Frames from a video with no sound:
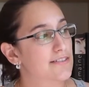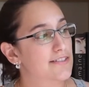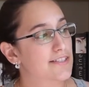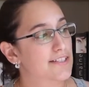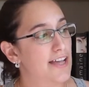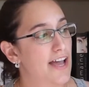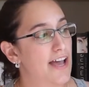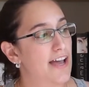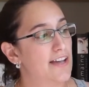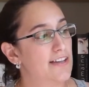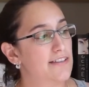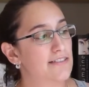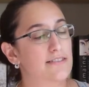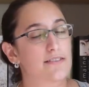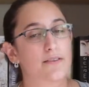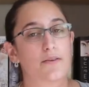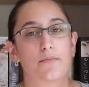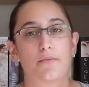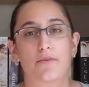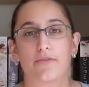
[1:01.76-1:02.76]

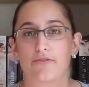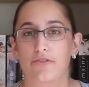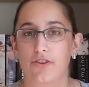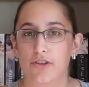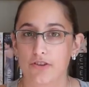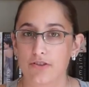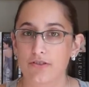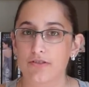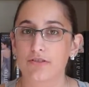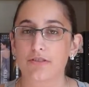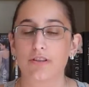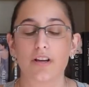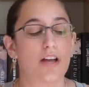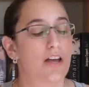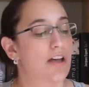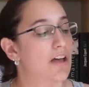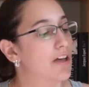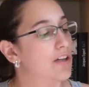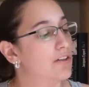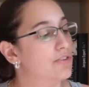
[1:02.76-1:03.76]
Skies review
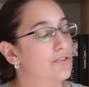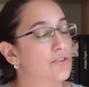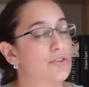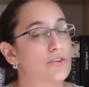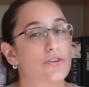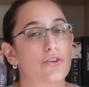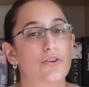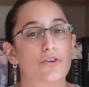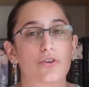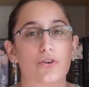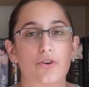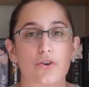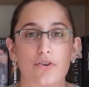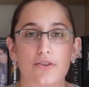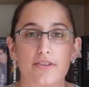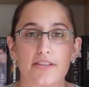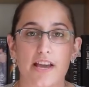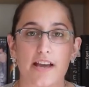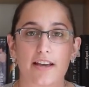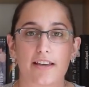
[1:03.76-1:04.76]
de
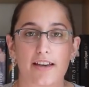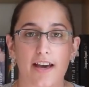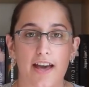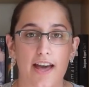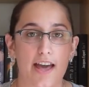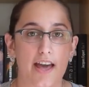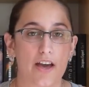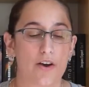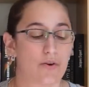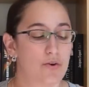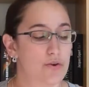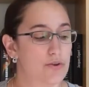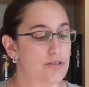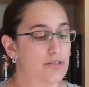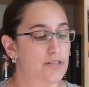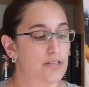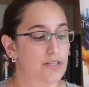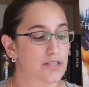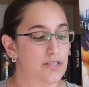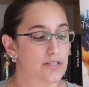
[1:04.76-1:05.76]
Claudia Gray aux
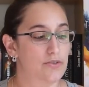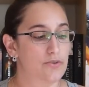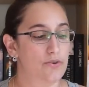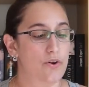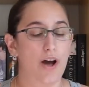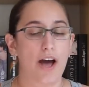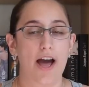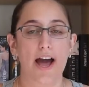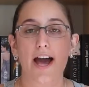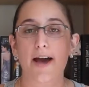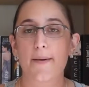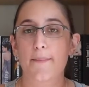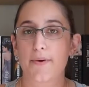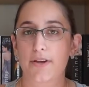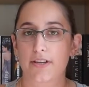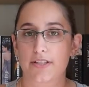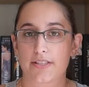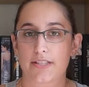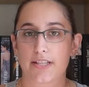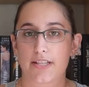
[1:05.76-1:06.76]
éditions
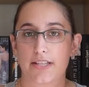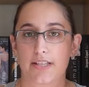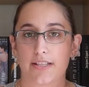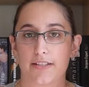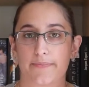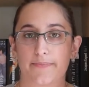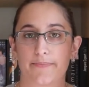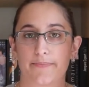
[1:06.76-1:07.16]
Harpertine.